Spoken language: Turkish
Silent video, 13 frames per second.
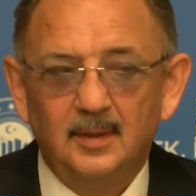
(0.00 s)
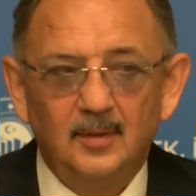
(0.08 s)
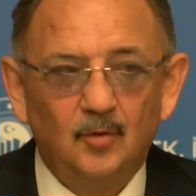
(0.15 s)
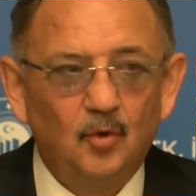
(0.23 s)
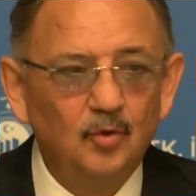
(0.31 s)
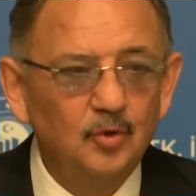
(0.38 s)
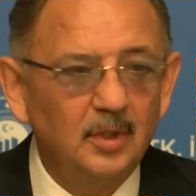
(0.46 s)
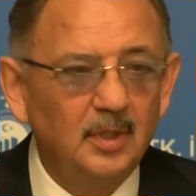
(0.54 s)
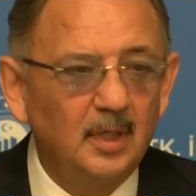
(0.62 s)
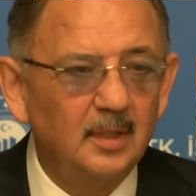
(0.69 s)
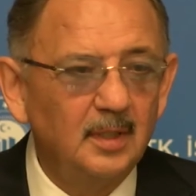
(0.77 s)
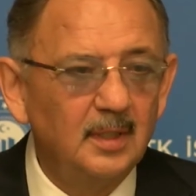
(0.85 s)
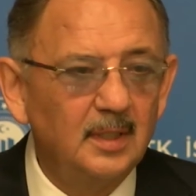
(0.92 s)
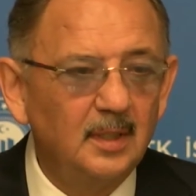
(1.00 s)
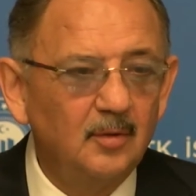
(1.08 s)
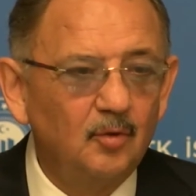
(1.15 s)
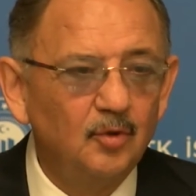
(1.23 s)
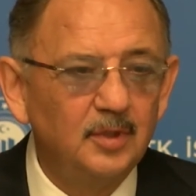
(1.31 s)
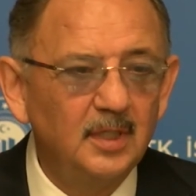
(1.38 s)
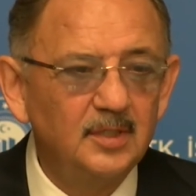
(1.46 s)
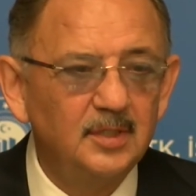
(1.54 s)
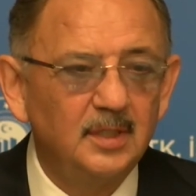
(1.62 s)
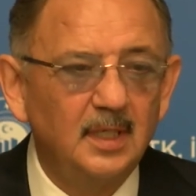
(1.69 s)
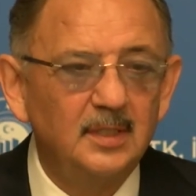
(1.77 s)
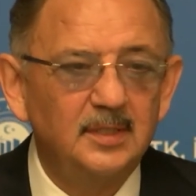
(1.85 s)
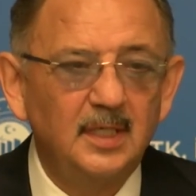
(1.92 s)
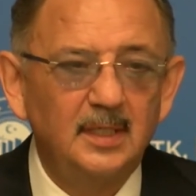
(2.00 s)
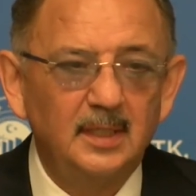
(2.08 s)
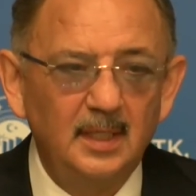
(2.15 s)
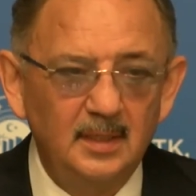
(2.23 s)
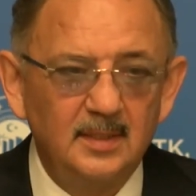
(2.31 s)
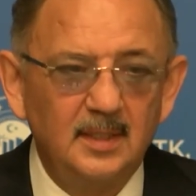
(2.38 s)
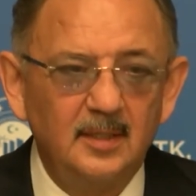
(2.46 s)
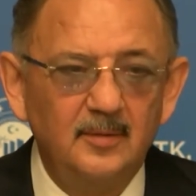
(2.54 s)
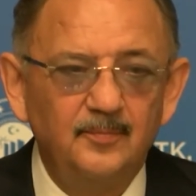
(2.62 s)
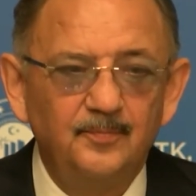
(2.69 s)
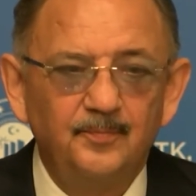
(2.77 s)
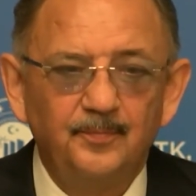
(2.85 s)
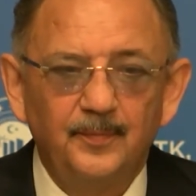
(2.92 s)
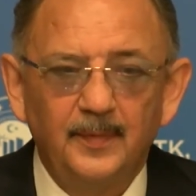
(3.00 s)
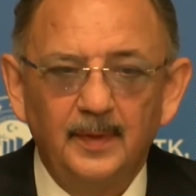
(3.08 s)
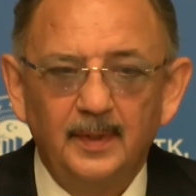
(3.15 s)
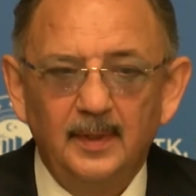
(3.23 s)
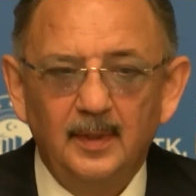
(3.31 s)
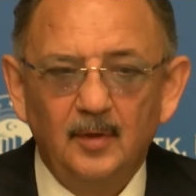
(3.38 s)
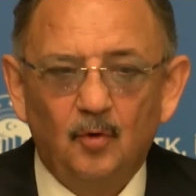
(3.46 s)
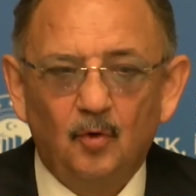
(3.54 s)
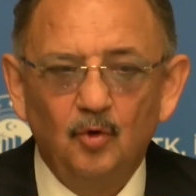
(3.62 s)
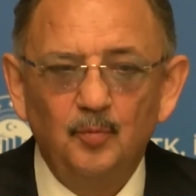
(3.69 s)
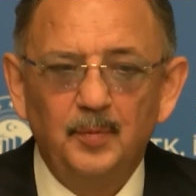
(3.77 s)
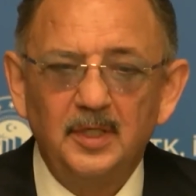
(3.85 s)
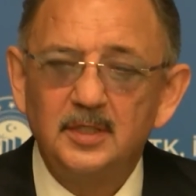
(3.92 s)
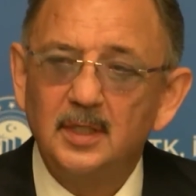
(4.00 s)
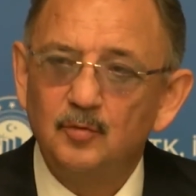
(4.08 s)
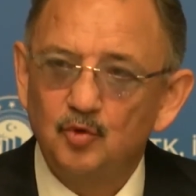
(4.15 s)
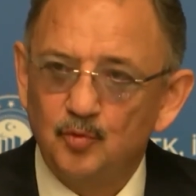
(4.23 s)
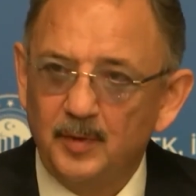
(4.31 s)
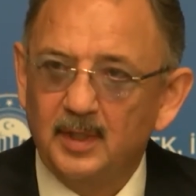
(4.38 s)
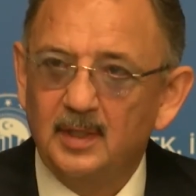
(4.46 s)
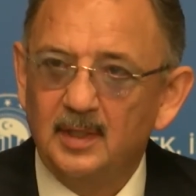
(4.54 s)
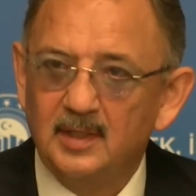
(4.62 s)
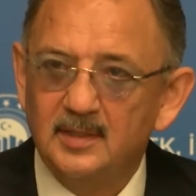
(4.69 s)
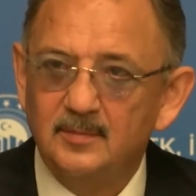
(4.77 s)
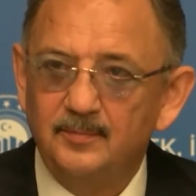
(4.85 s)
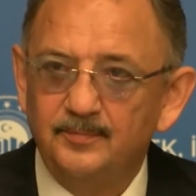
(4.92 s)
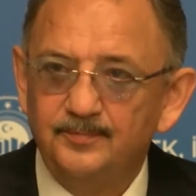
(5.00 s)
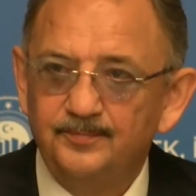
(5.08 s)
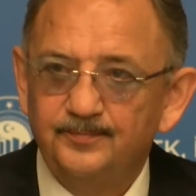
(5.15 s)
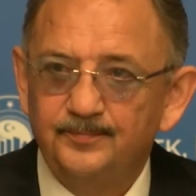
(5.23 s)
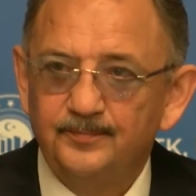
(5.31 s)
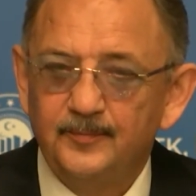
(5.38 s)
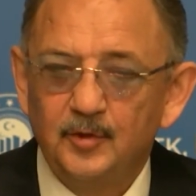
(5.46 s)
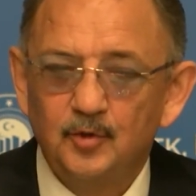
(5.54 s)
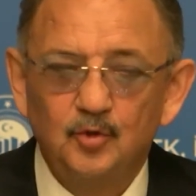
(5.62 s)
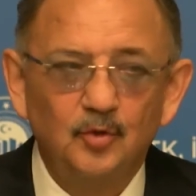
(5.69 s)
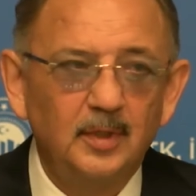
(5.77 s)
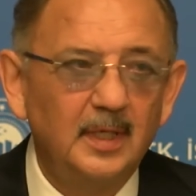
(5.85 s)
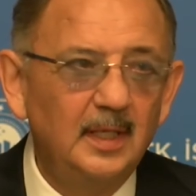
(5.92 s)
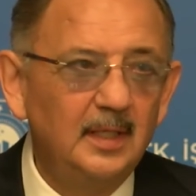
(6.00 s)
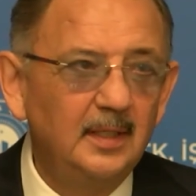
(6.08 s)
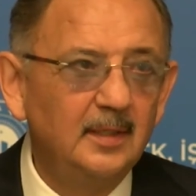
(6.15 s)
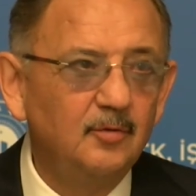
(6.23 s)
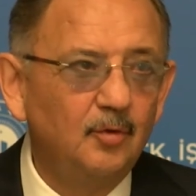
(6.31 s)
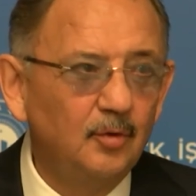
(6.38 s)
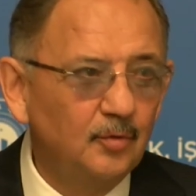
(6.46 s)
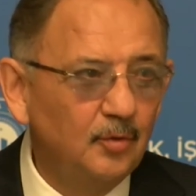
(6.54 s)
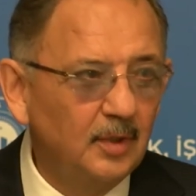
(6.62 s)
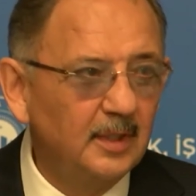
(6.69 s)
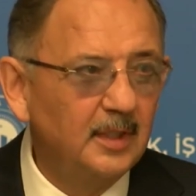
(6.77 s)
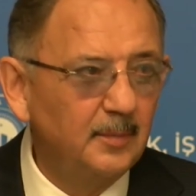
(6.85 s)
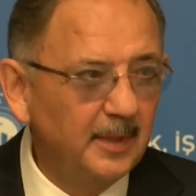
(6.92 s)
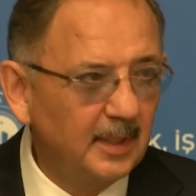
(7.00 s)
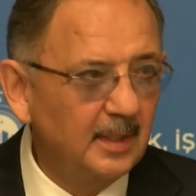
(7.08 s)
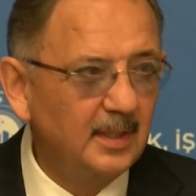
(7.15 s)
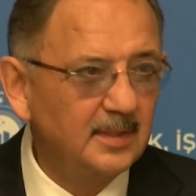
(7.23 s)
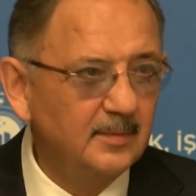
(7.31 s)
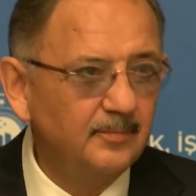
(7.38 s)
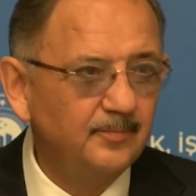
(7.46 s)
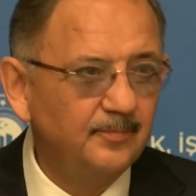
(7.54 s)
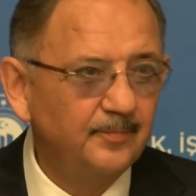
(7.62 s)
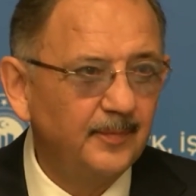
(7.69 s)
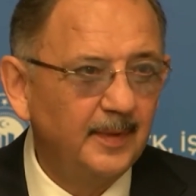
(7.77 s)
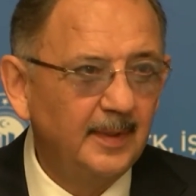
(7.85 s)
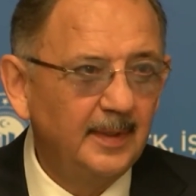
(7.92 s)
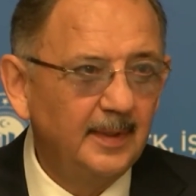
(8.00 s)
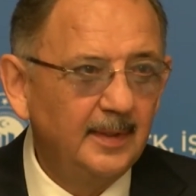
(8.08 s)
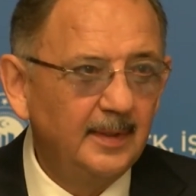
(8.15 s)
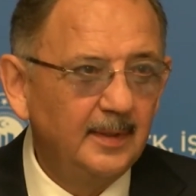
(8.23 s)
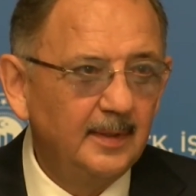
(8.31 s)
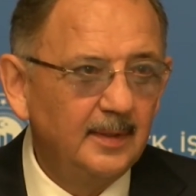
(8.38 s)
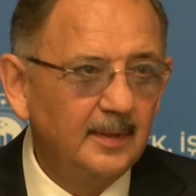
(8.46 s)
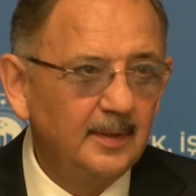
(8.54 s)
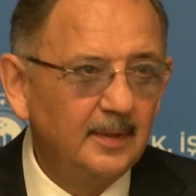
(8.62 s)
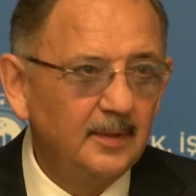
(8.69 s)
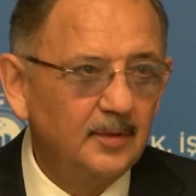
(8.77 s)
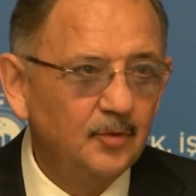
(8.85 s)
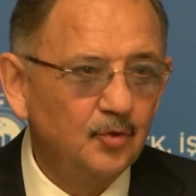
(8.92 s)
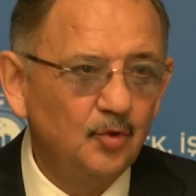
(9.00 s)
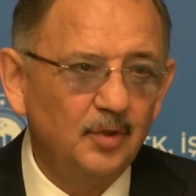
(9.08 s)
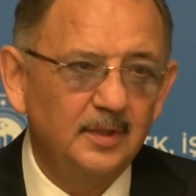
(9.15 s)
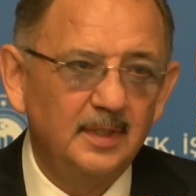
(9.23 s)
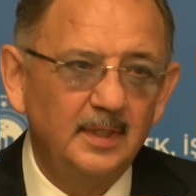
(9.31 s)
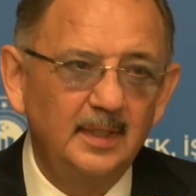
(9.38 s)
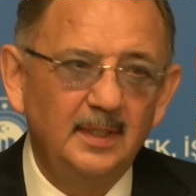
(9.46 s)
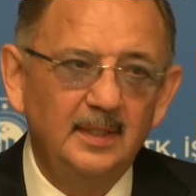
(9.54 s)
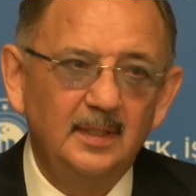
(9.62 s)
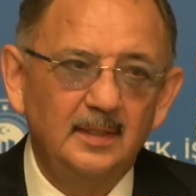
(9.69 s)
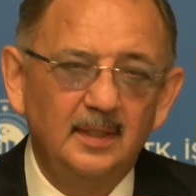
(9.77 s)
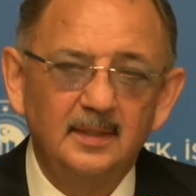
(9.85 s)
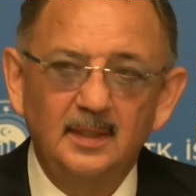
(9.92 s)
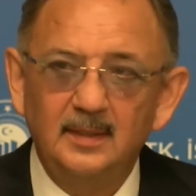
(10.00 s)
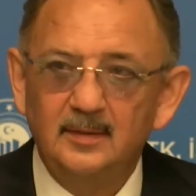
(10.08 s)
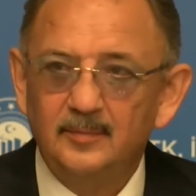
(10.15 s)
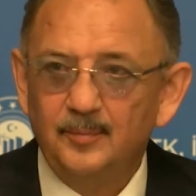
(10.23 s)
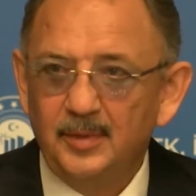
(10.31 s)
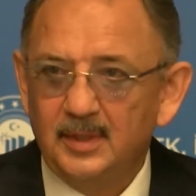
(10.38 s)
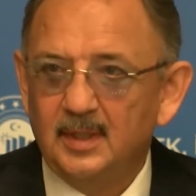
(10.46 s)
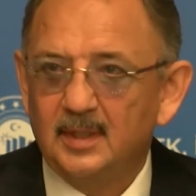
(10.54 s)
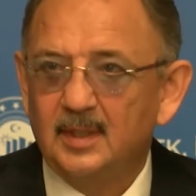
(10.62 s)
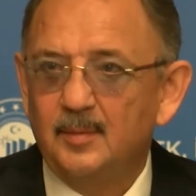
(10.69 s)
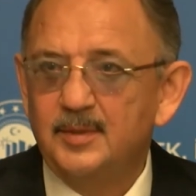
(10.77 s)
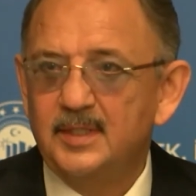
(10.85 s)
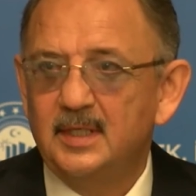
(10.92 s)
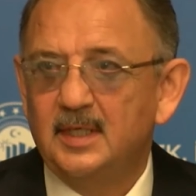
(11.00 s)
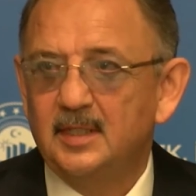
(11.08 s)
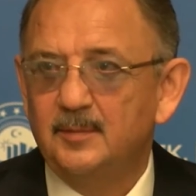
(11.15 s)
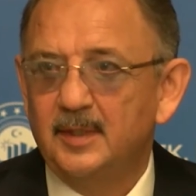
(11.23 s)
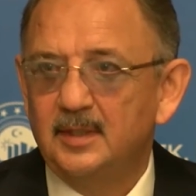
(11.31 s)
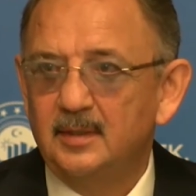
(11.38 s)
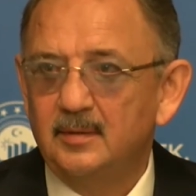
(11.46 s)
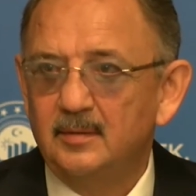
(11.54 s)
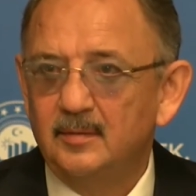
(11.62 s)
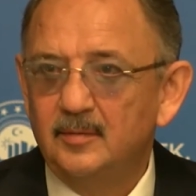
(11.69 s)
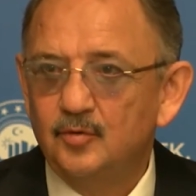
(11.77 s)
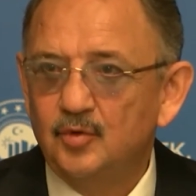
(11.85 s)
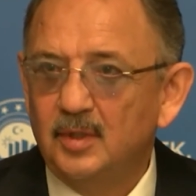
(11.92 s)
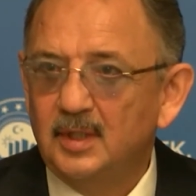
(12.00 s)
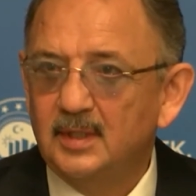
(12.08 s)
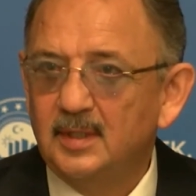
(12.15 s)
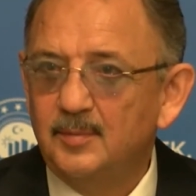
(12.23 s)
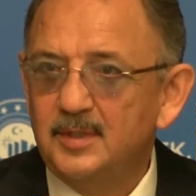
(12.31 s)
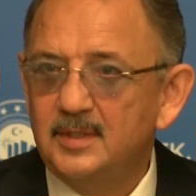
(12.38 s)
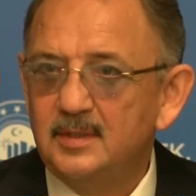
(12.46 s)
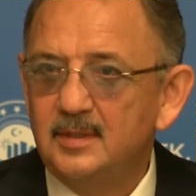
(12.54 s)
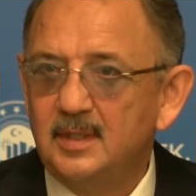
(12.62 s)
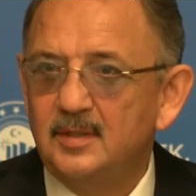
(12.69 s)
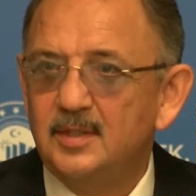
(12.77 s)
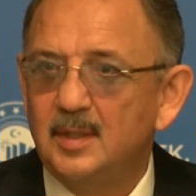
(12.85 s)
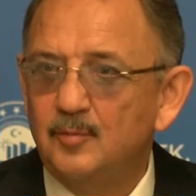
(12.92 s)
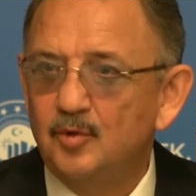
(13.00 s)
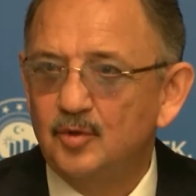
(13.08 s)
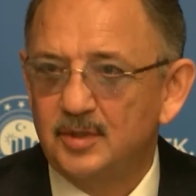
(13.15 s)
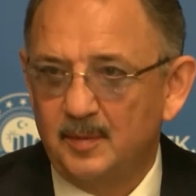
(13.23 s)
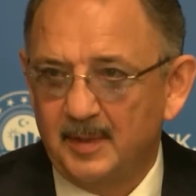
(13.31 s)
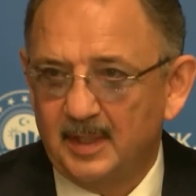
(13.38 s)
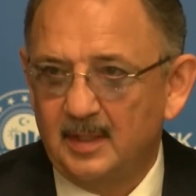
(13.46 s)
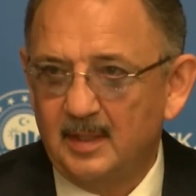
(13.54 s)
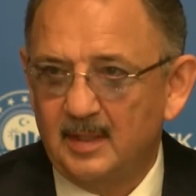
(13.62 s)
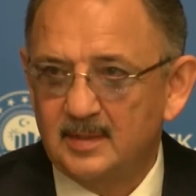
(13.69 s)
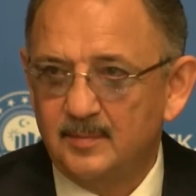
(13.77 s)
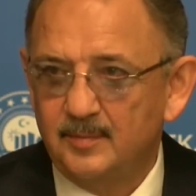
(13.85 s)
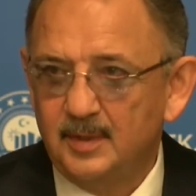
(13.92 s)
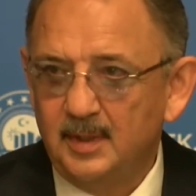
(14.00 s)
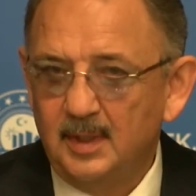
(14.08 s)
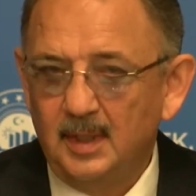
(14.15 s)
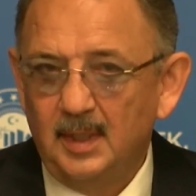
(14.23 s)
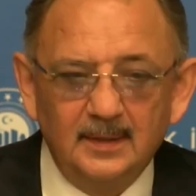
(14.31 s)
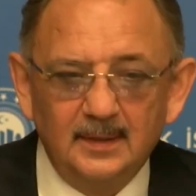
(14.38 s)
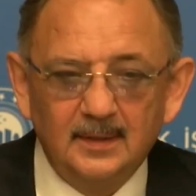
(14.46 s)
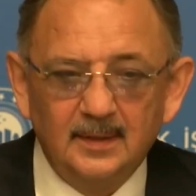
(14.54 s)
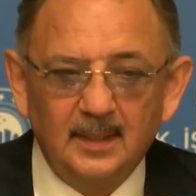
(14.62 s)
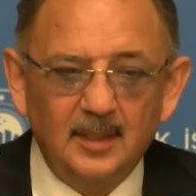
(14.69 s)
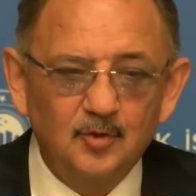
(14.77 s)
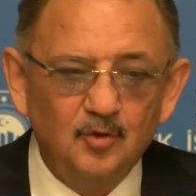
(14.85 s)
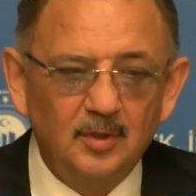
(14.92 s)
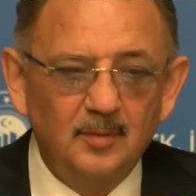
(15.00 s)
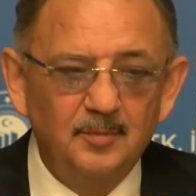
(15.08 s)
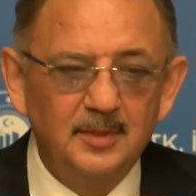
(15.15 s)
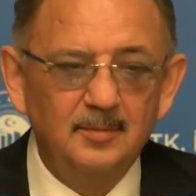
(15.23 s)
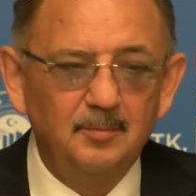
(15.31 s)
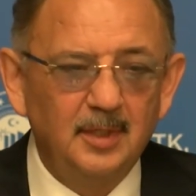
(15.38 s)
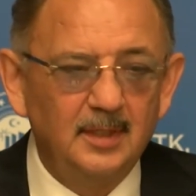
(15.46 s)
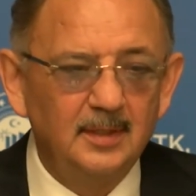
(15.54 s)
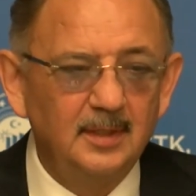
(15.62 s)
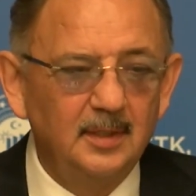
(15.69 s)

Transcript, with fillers: Oradaki akılla ortaya çıkan şey ne ise onun peşine düşmek lazım. Sonra el ele kol kola girmek lazım. Sonra da iktidardan bir dakika bize yardım et. Şuralarda biz yetişemiyoruz demek lazım. Daha sonra bizim parti